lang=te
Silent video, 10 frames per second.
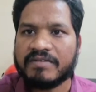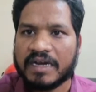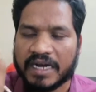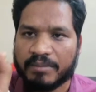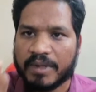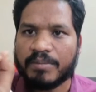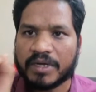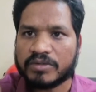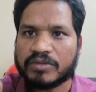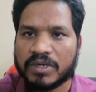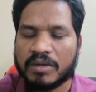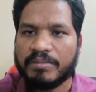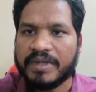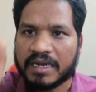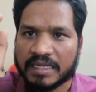వల్లనే మేము బతుకుతున్నాం
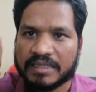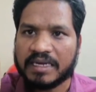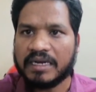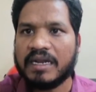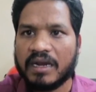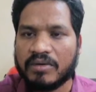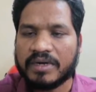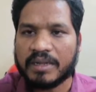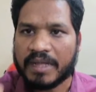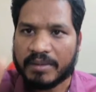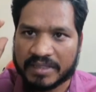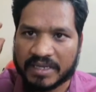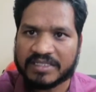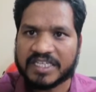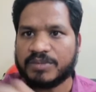మీరందరి ఇళ్ళల్లో ఉంటే మేము
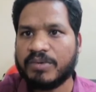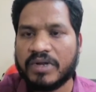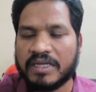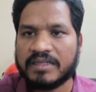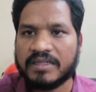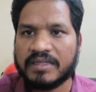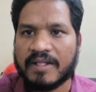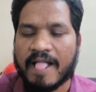అందరం చచ్చిపోవడం అవుతుంది